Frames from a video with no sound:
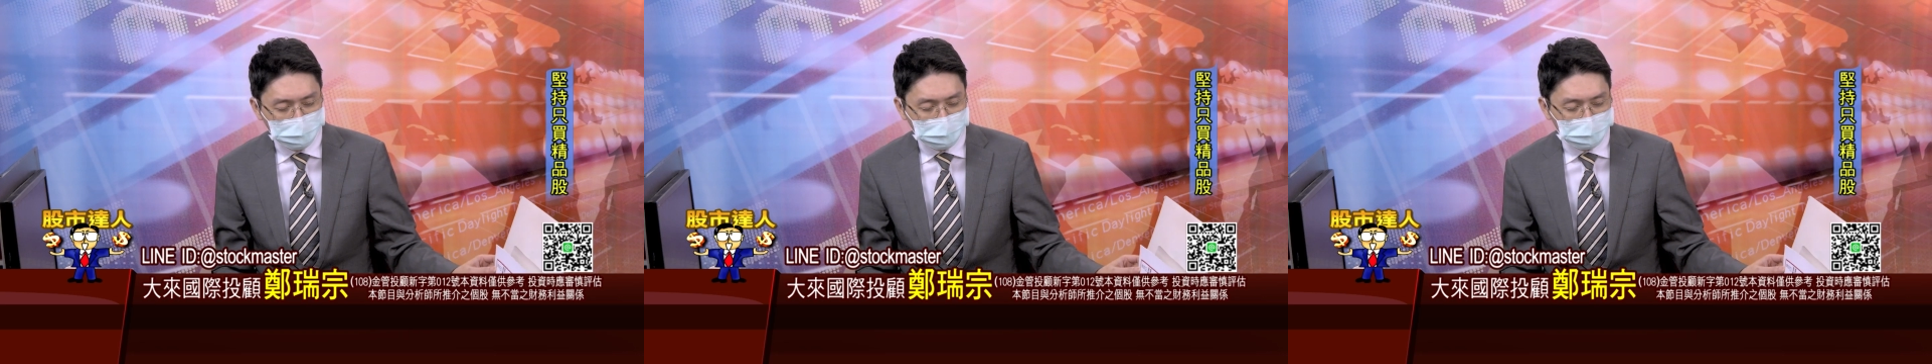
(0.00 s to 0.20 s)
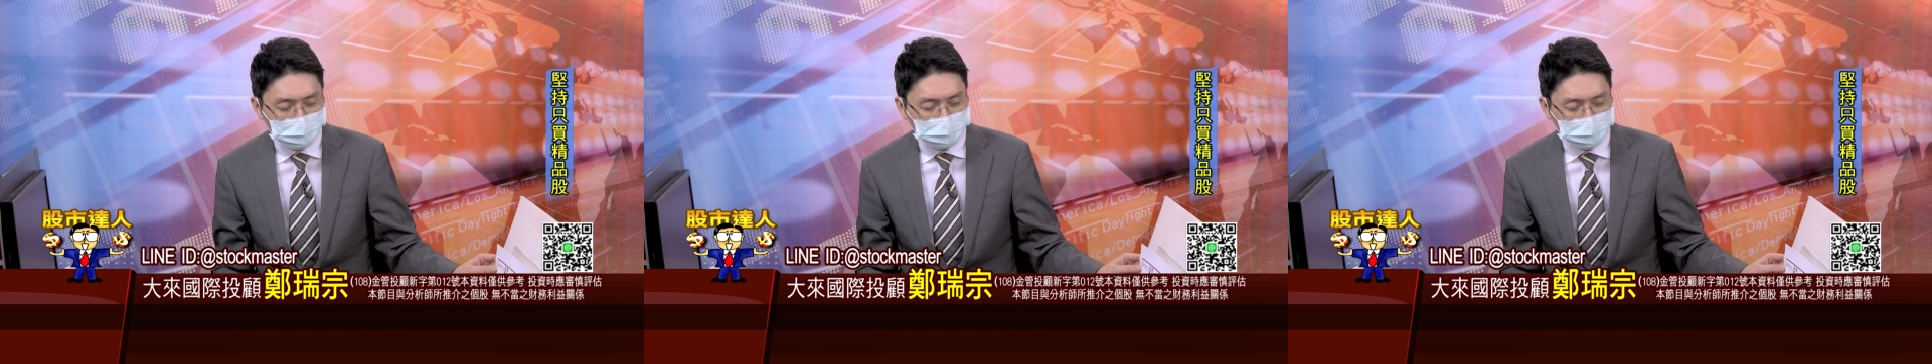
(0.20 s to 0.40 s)

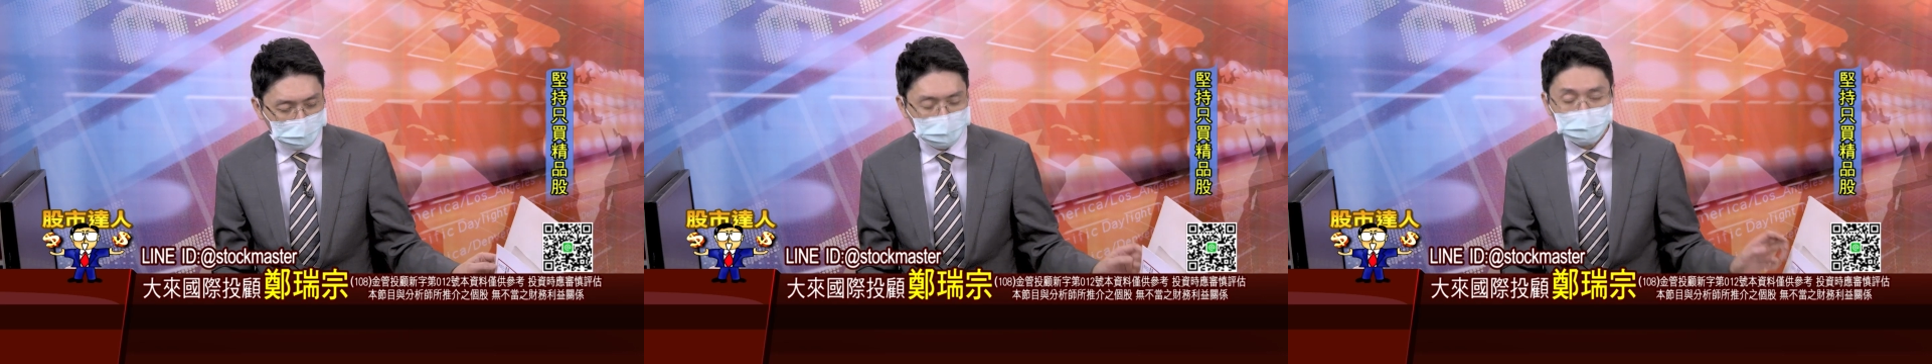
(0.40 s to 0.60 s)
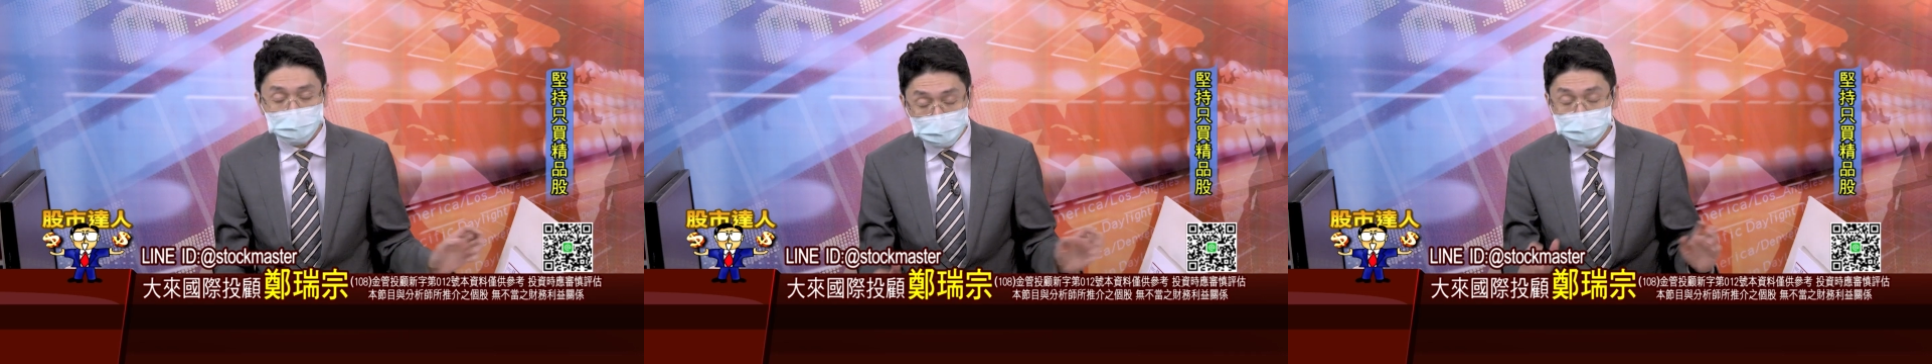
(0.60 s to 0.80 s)
哦，但
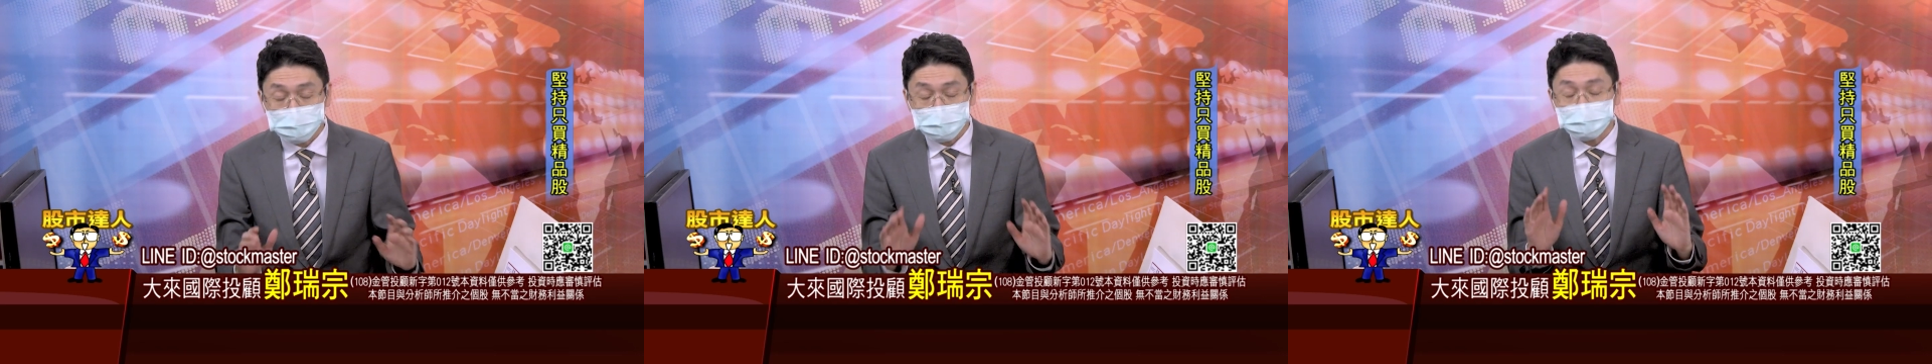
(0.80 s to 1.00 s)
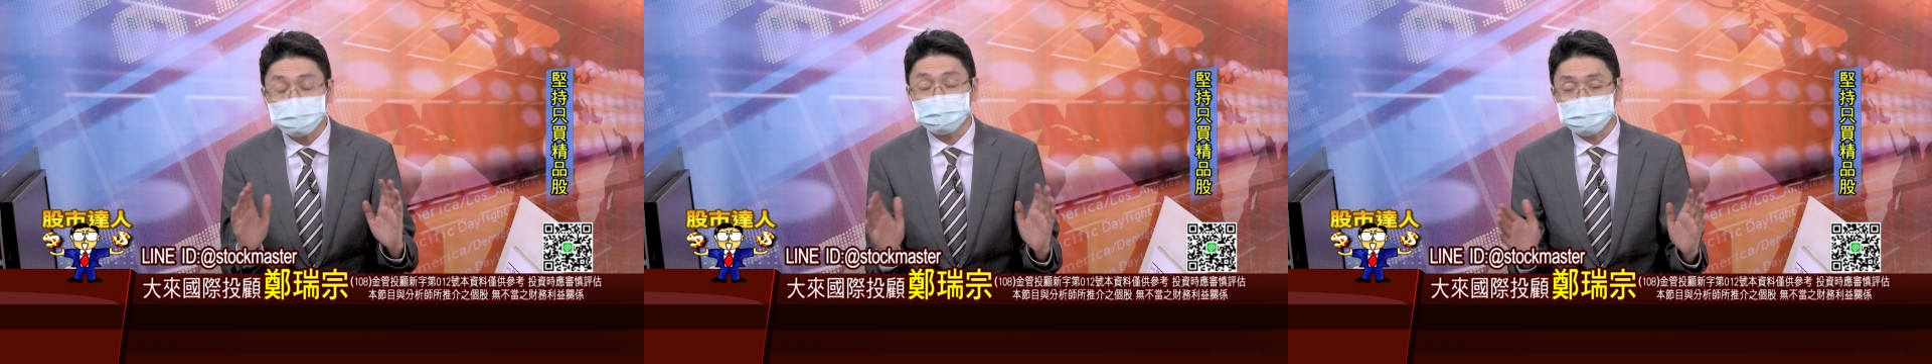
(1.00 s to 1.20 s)
是我认为
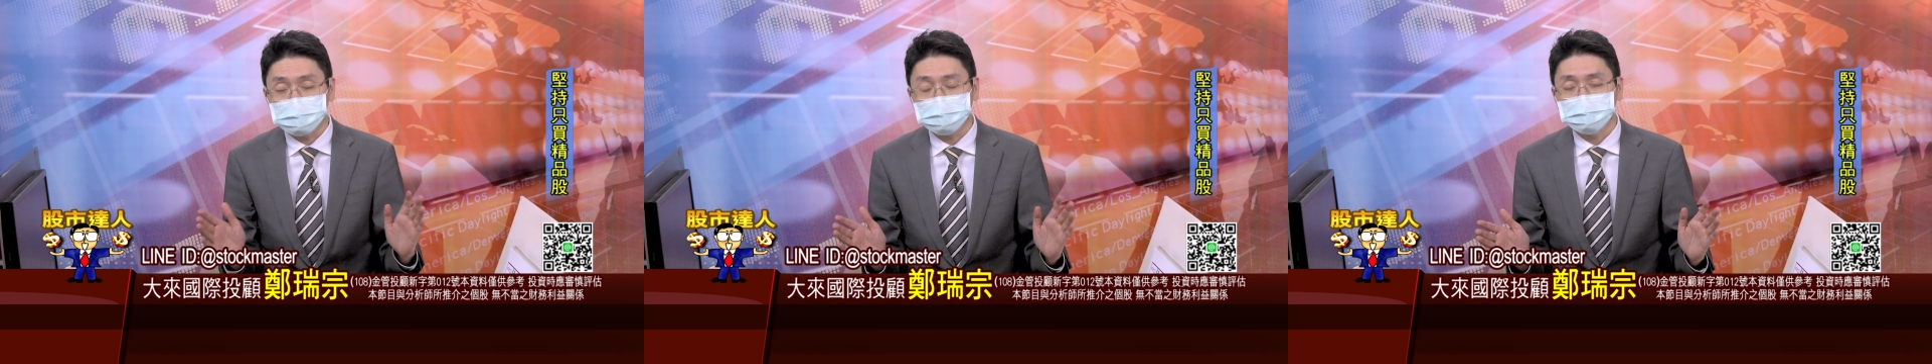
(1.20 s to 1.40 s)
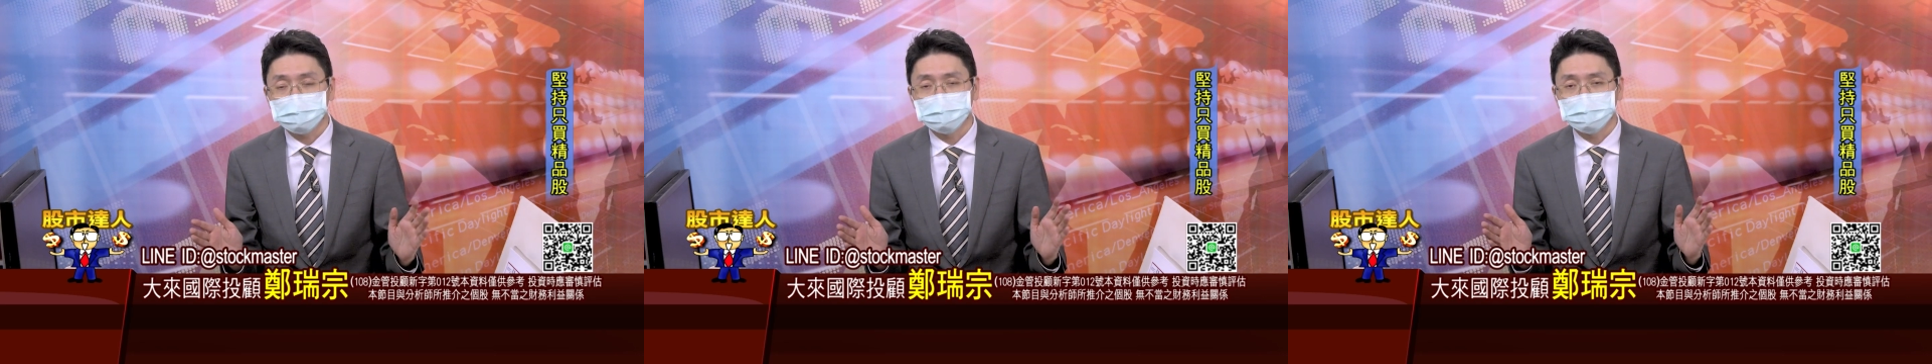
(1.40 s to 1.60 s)
有可能，
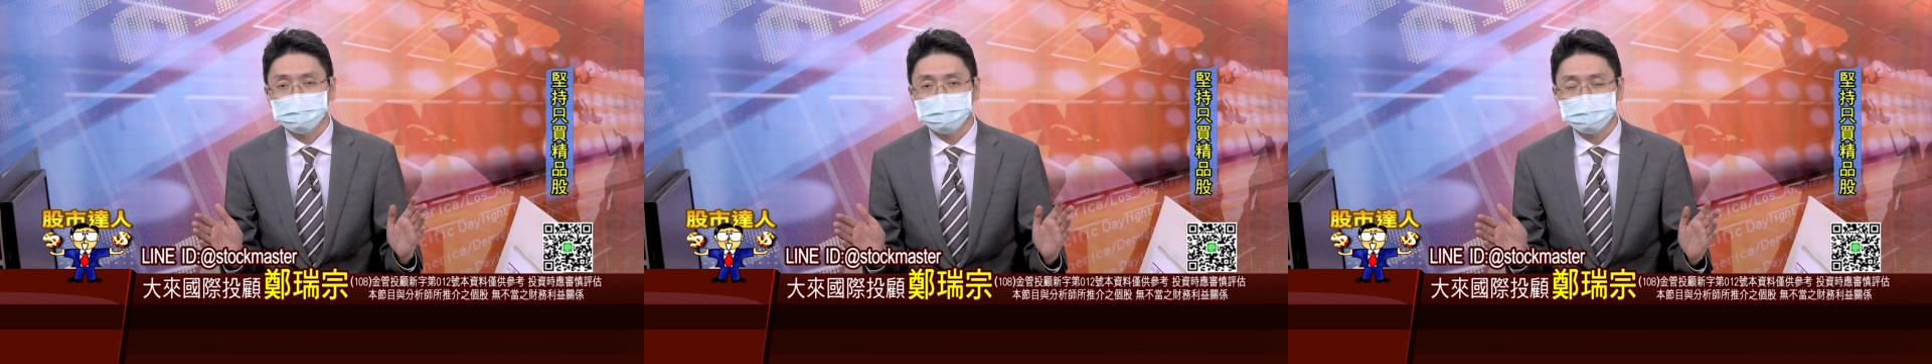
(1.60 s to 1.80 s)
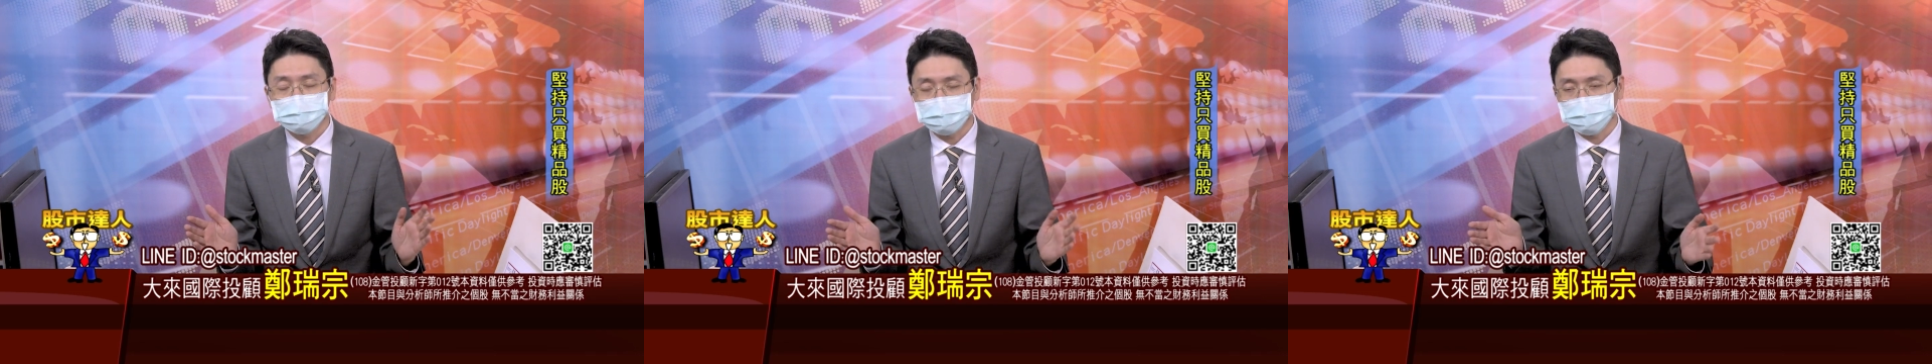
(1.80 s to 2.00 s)

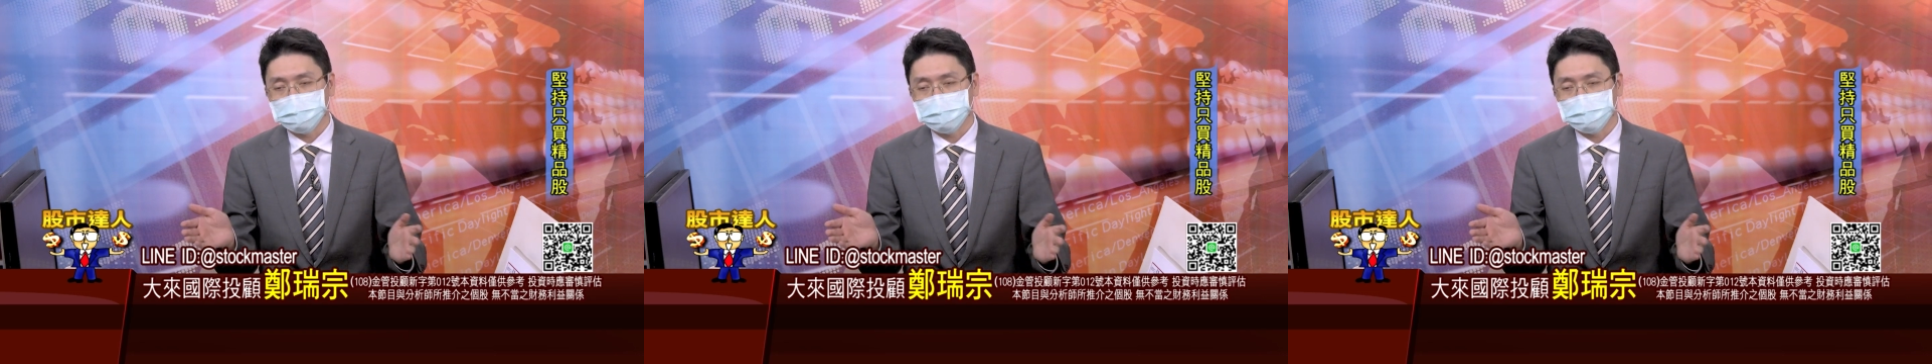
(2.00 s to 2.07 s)
所